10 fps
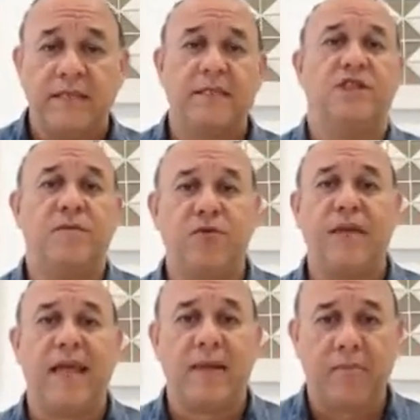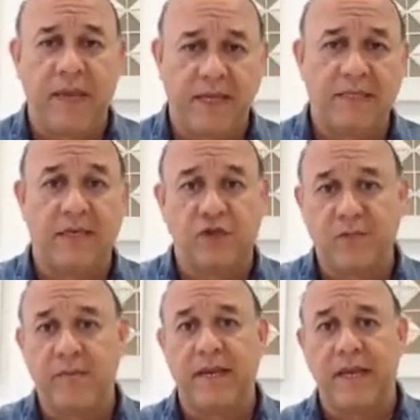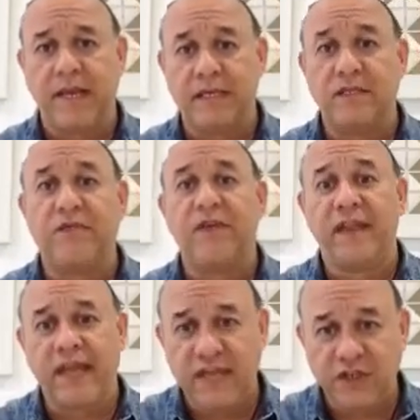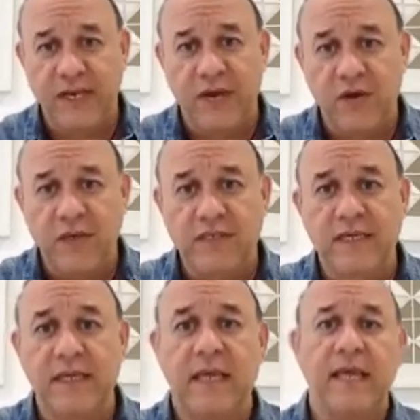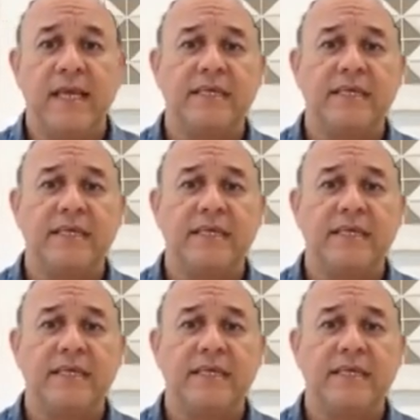seja porque ela pensa de uma maneira diferente da nossa,